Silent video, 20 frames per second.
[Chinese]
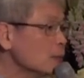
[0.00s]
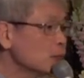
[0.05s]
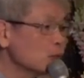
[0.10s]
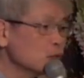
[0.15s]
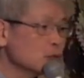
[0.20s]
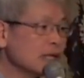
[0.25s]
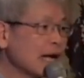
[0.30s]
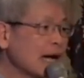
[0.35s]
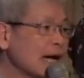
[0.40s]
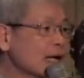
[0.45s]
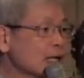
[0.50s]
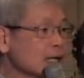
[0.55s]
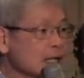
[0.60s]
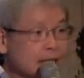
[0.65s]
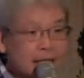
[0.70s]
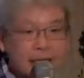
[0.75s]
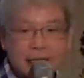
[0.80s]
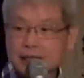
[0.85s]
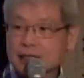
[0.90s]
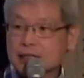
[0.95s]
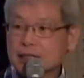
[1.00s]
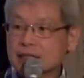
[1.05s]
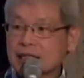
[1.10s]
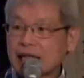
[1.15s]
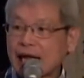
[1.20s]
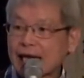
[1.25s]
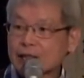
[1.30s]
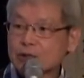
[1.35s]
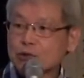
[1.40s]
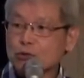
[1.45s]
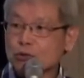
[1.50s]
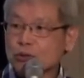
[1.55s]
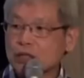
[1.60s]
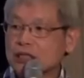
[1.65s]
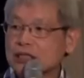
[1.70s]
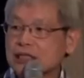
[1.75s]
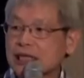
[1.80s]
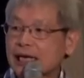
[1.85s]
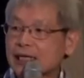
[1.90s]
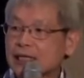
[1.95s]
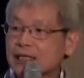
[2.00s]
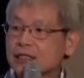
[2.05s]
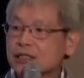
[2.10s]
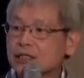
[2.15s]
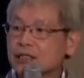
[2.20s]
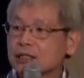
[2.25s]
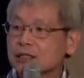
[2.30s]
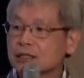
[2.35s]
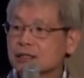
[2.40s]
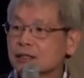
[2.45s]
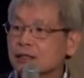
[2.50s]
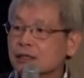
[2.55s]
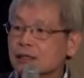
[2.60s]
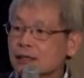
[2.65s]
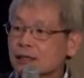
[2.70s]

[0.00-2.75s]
不一样，一个是他处体相引起，